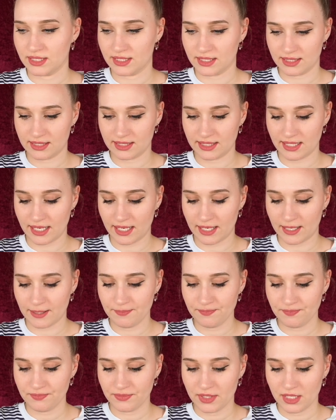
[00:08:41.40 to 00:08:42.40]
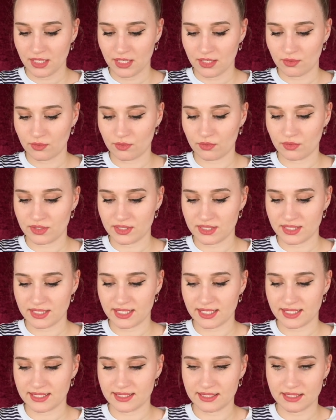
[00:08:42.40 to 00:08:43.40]
dieses Jahr.
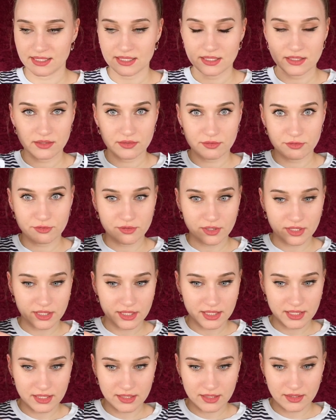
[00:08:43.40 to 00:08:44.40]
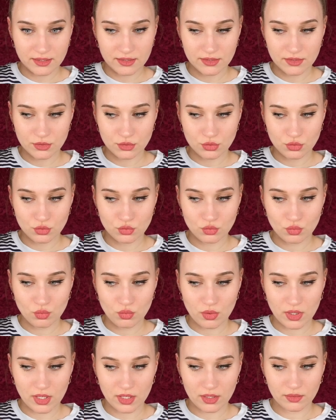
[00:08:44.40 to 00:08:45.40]
Und das sieht von innen
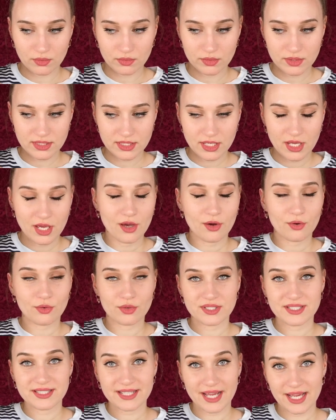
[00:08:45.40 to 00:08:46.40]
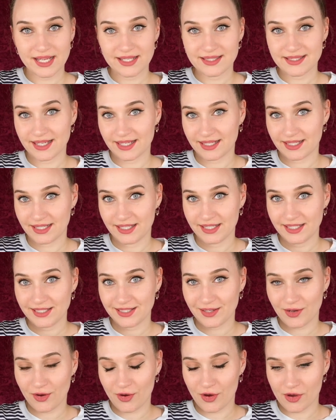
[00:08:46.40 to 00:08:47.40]
so aus. Und
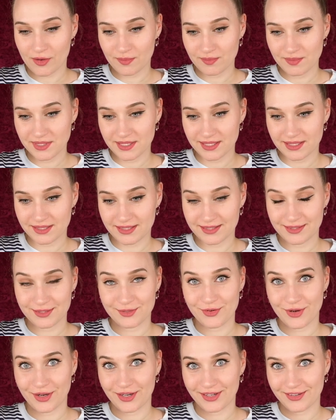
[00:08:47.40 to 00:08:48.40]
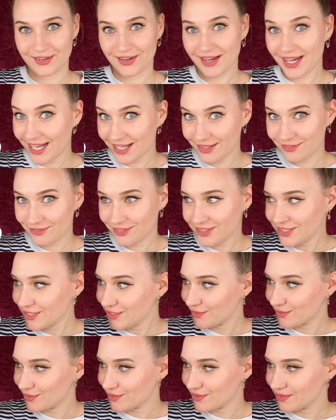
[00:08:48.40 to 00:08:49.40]
tatsächlich kommt diese Woche noch ein
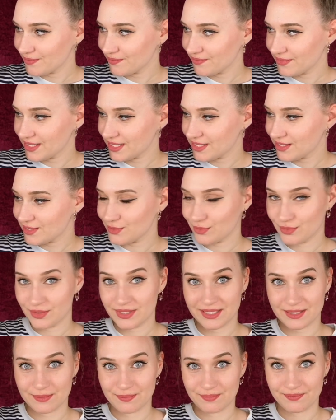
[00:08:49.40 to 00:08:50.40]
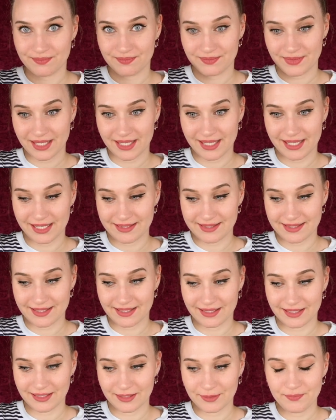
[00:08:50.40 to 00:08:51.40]
Video zu diesem
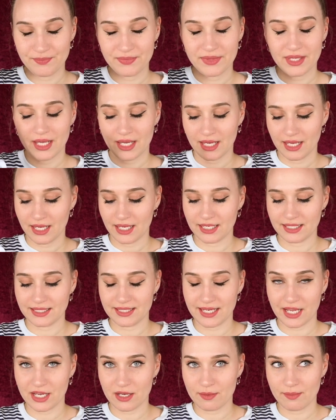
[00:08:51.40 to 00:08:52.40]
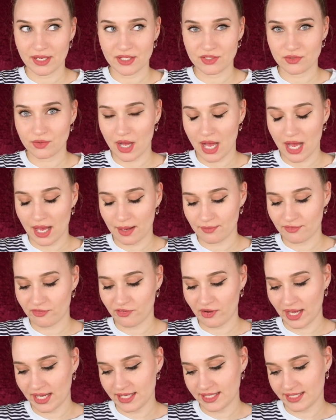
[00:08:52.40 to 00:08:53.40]
Häschen hier. Ich denke mal sogar am
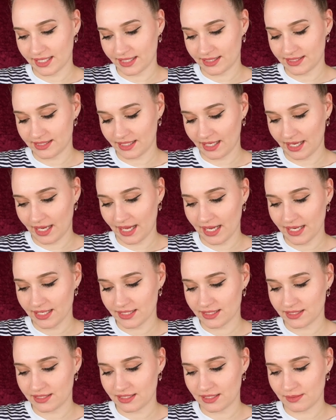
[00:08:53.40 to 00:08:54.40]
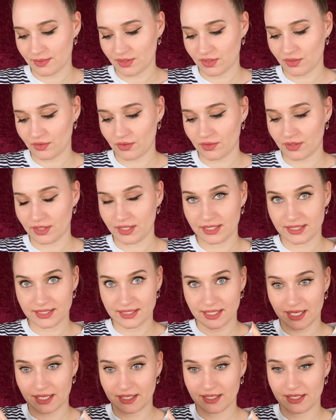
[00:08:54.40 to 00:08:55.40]
Freitag direkt, indem ich euch
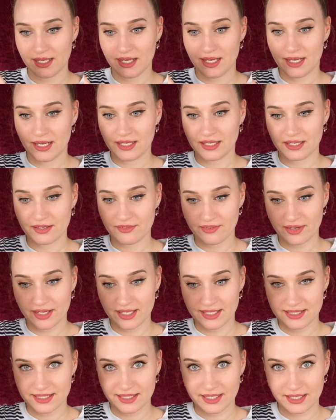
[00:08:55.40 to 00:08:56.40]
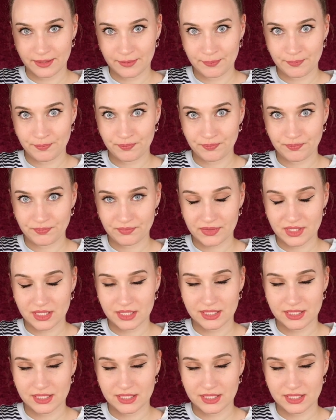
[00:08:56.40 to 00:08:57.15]
dann jeweils ähm,